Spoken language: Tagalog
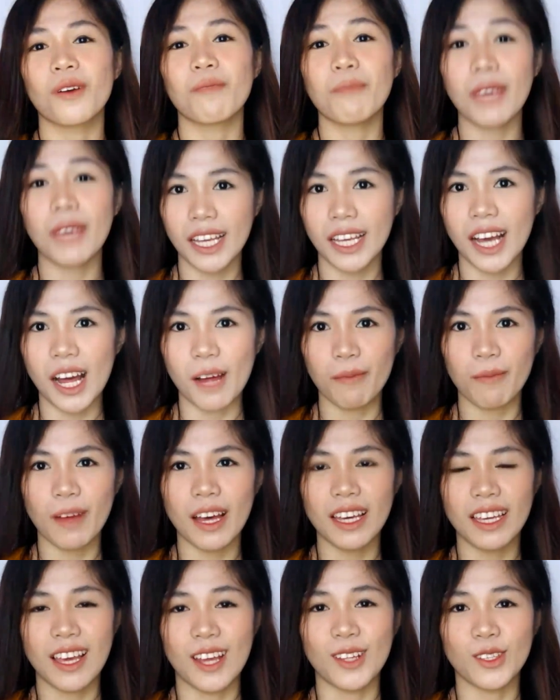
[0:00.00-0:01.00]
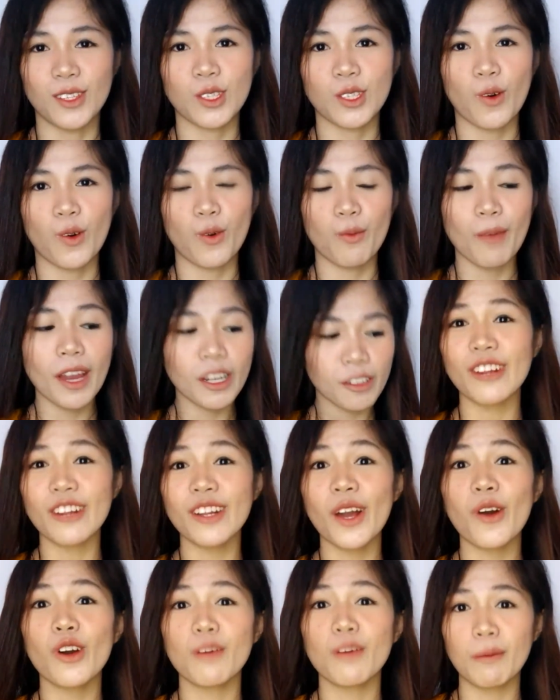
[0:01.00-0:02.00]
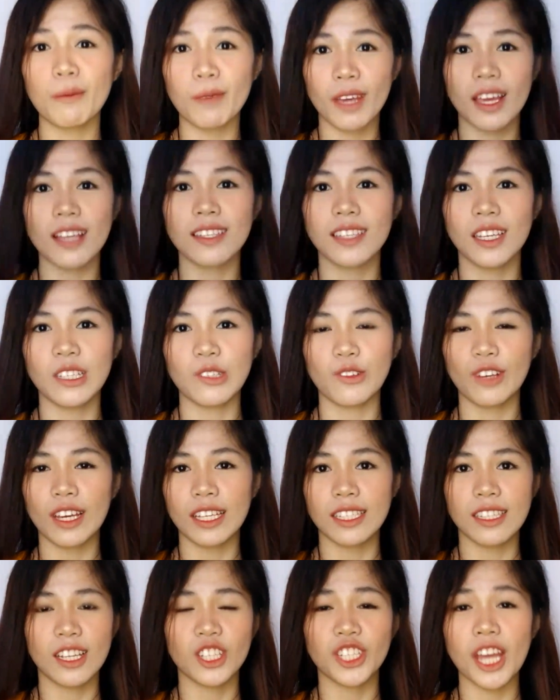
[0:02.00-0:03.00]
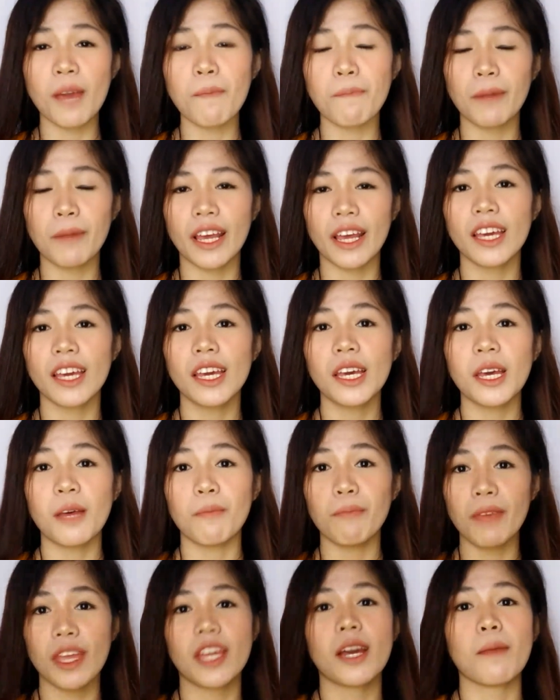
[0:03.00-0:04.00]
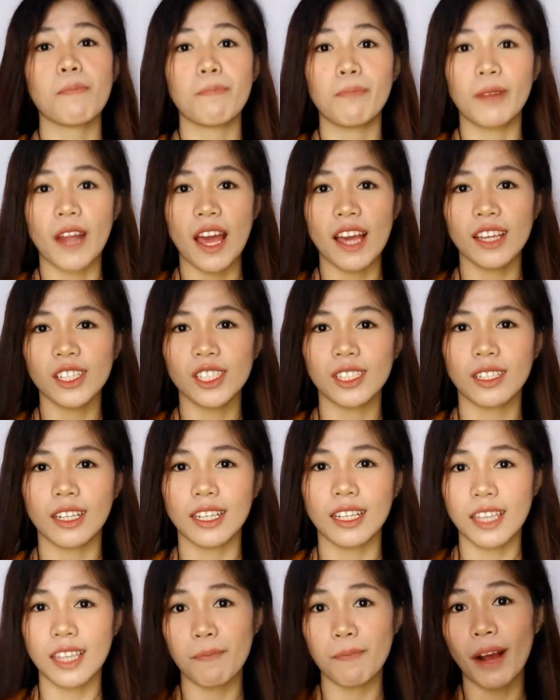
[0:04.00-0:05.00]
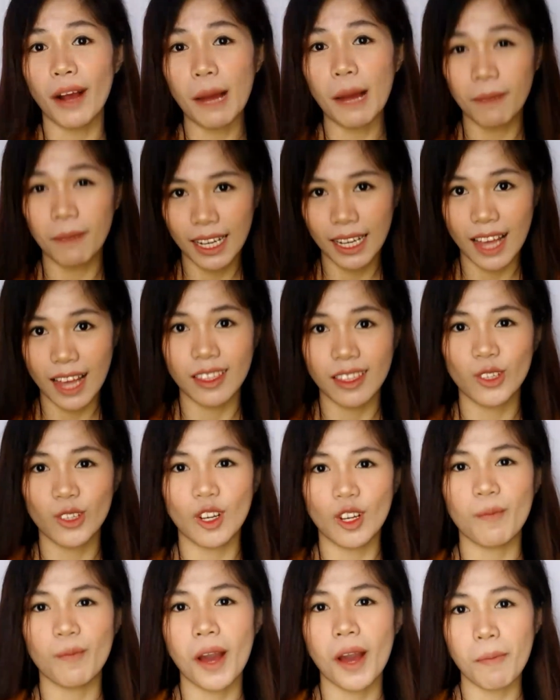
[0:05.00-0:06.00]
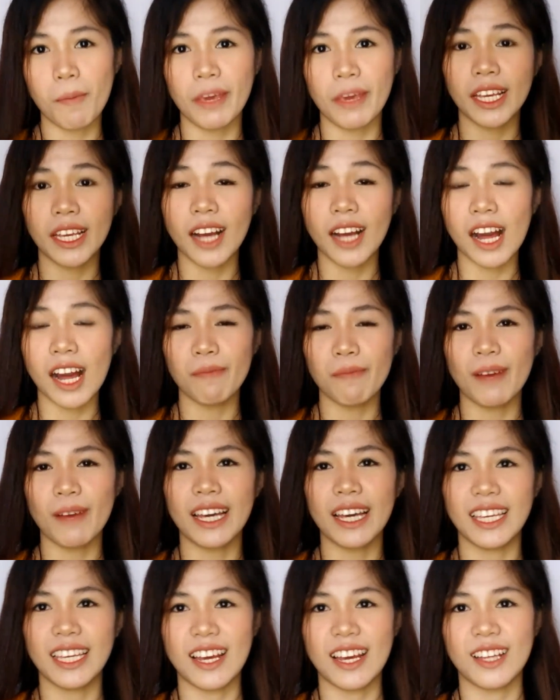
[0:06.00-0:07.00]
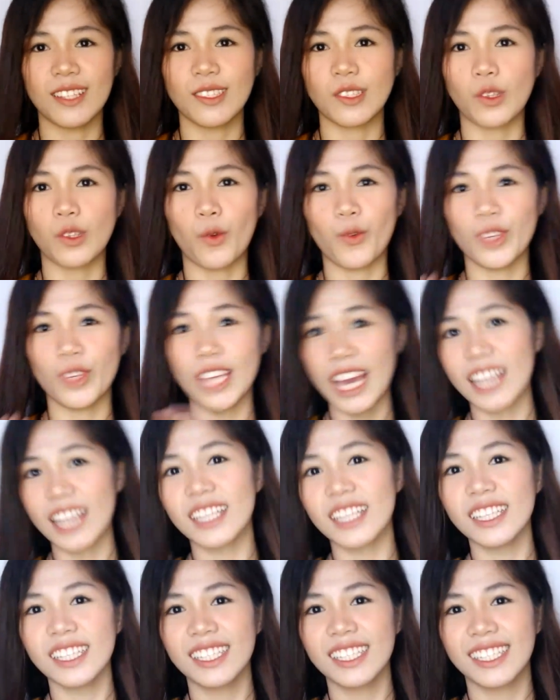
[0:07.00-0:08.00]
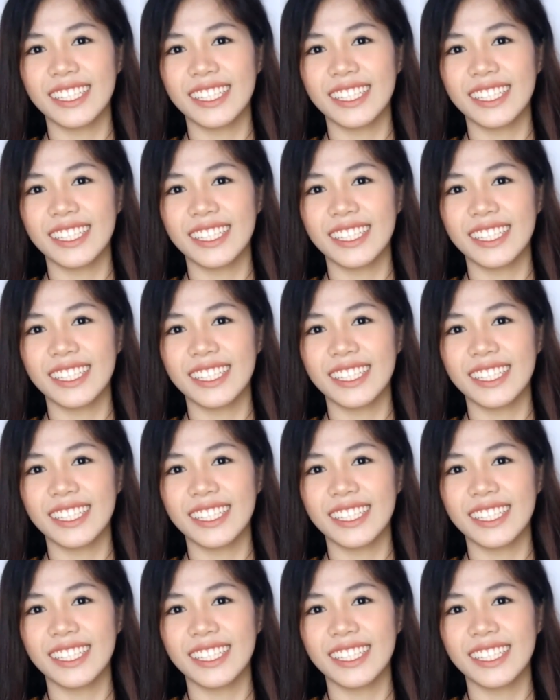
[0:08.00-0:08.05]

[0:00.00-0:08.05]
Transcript: makeup. Ayan. So, meron akong ibibigay sa inyo guys na syempre, makeup brush. Kasi pang-apply natin yun ng mga makeup. Ayan. So, yan.